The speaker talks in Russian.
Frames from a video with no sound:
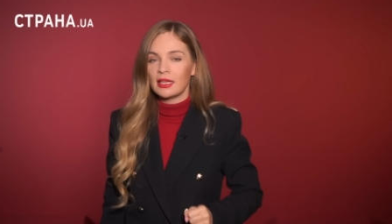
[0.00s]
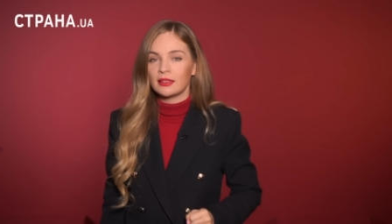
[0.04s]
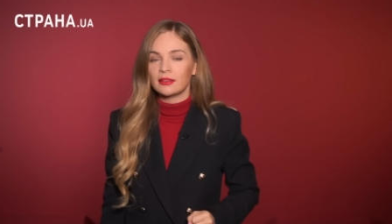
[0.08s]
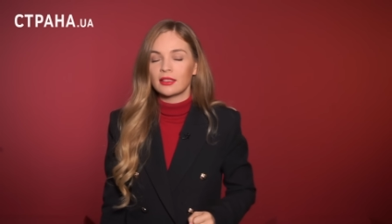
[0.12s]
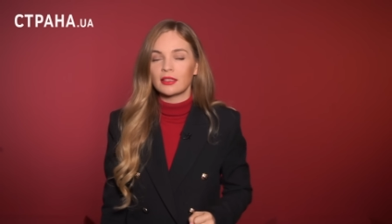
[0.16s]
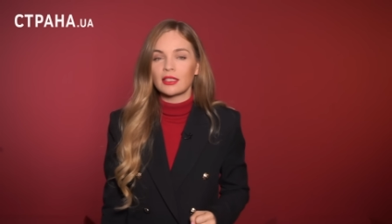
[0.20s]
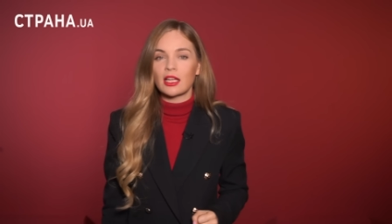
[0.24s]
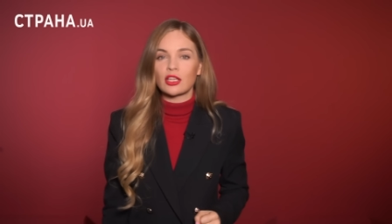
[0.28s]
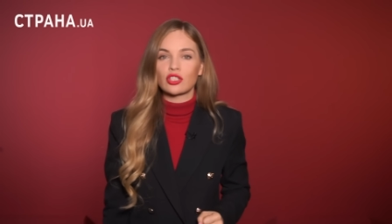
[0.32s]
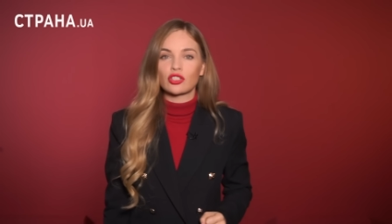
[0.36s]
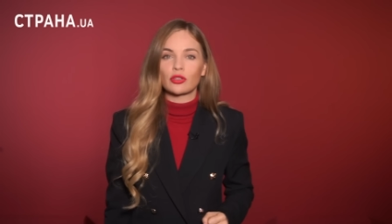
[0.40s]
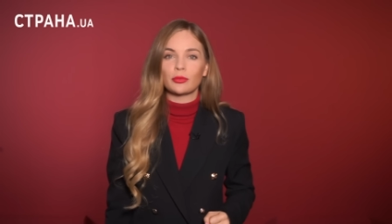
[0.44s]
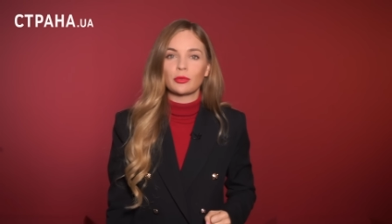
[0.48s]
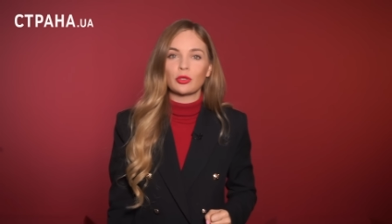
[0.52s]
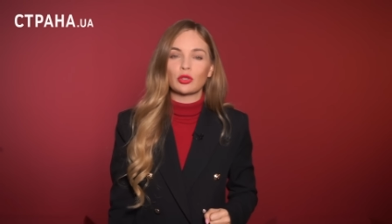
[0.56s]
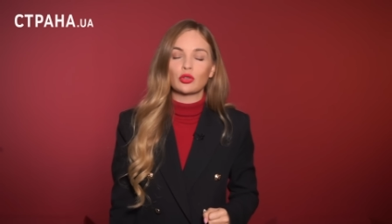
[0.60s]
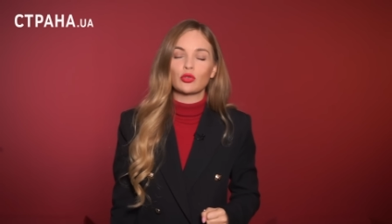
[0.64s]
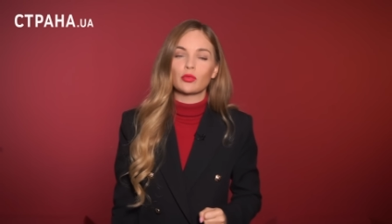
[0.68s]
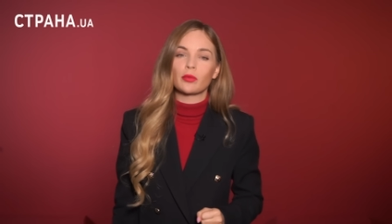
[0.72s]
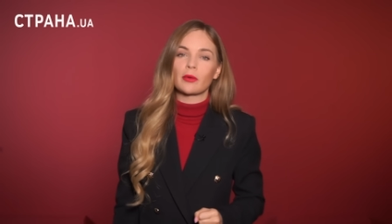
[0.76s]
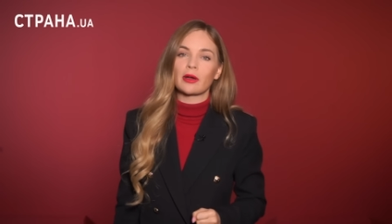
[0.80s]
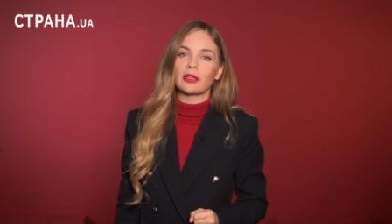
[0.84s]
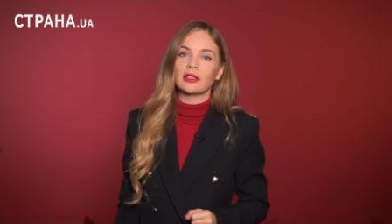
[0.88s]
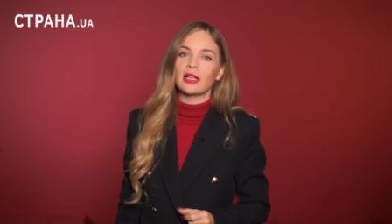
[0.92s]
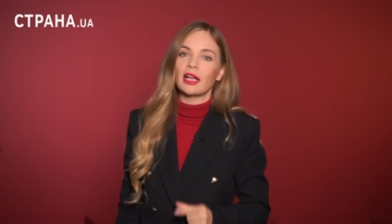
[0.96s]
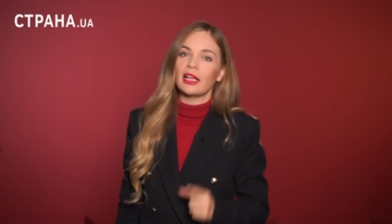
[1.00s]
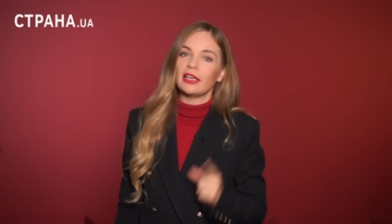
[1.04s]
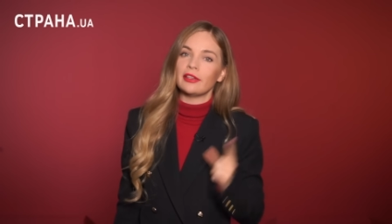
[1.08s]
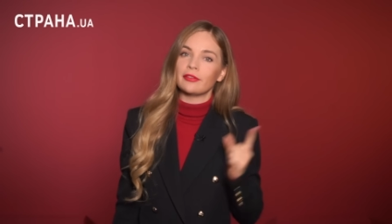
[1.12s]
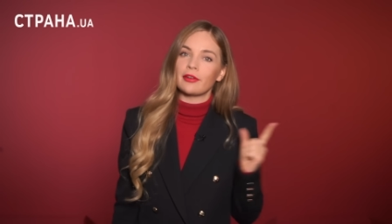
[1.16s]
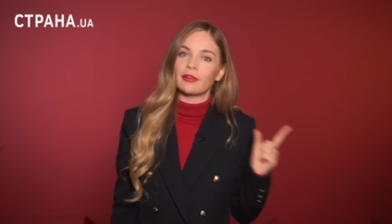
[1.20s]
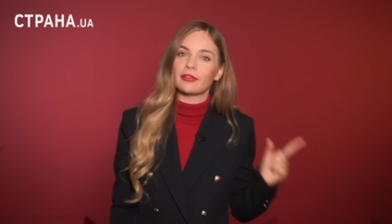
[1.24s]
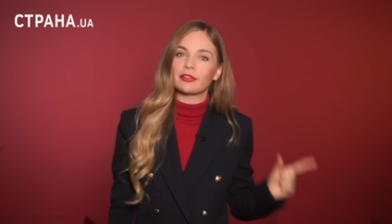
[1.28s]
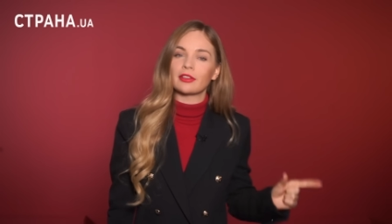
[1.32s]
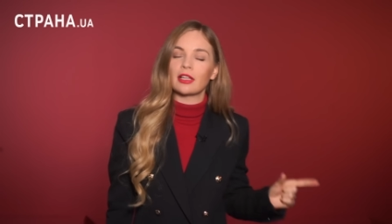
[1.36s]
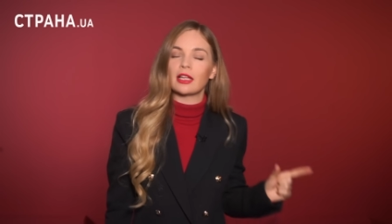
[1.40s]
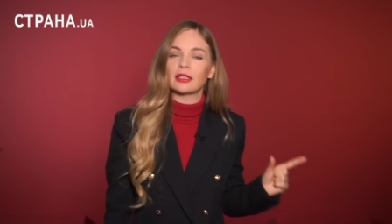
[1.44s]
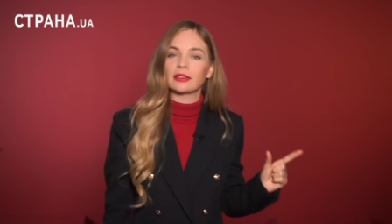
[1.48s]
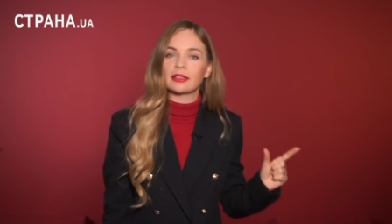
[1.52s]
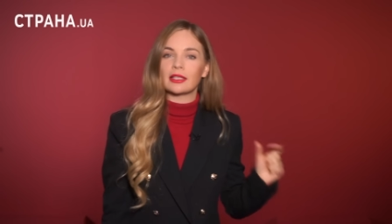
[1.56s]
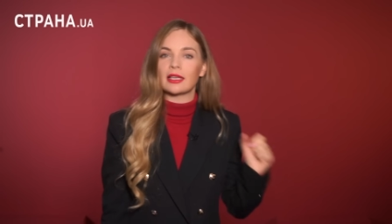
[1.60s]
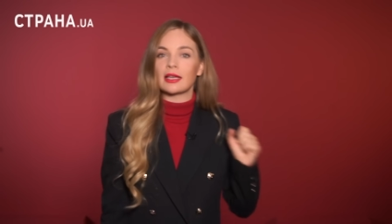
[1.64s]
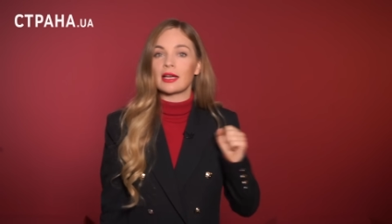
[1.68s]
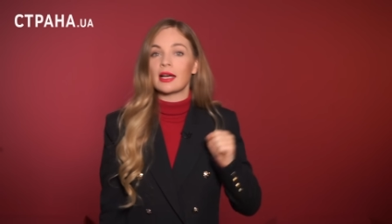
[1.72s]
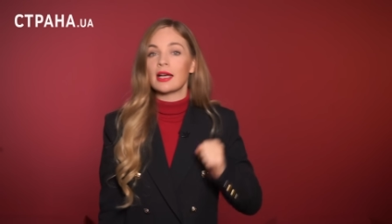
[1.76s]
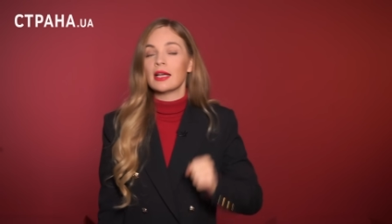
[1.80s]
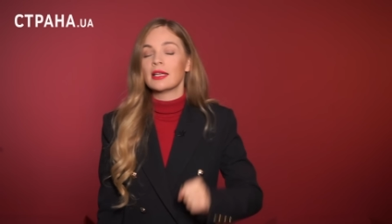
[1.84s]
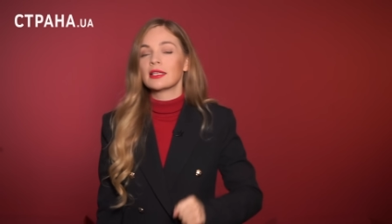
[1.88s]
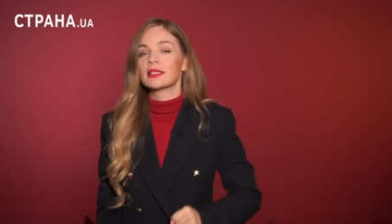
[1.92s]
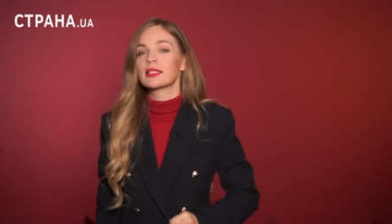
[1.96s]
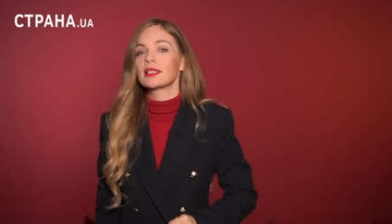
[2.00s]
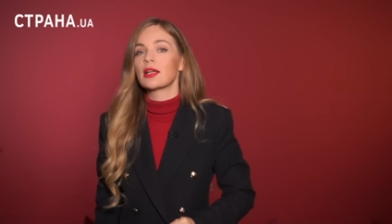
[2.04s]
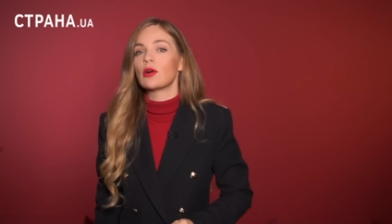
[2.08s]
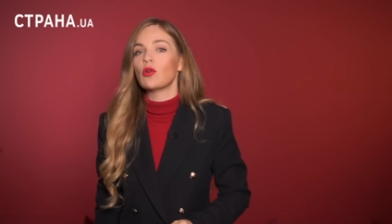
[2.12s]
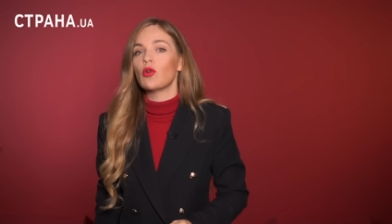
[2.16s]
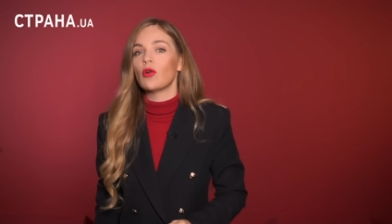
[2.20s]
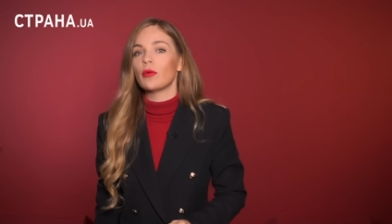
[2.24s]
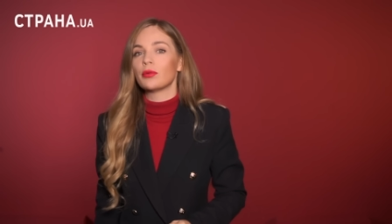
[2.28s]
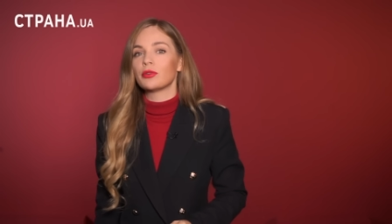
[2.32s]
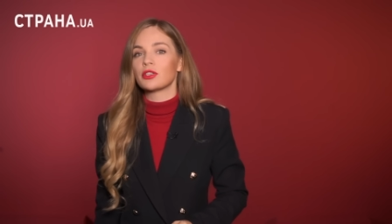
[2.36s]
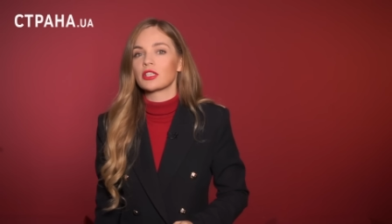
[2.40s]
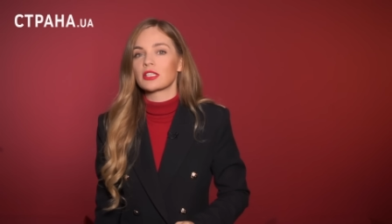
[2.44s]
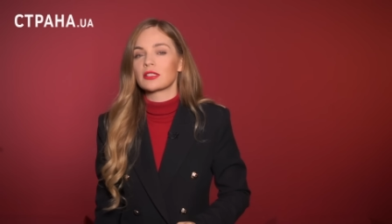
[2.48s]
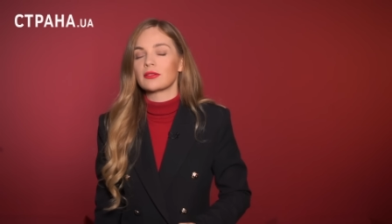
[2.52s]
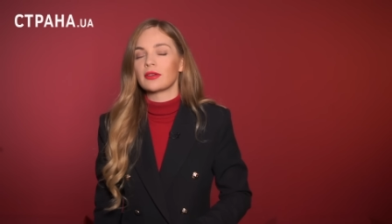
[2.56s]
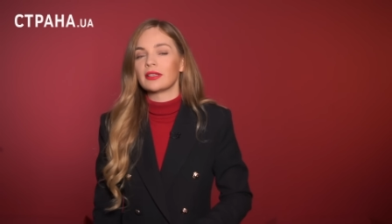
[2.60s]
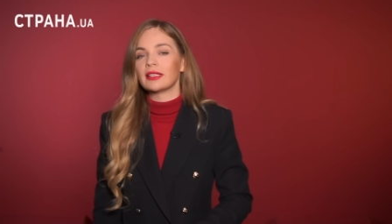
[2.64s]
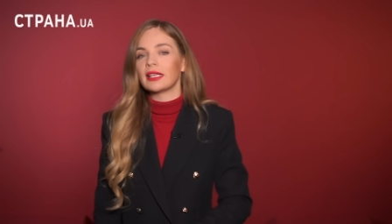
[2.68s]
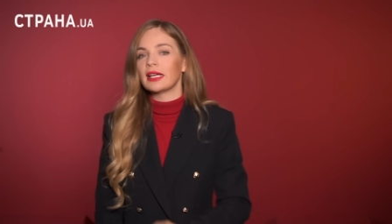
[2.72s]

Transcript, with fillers: на нашем YouTube-канале во вкладке «Сообщество».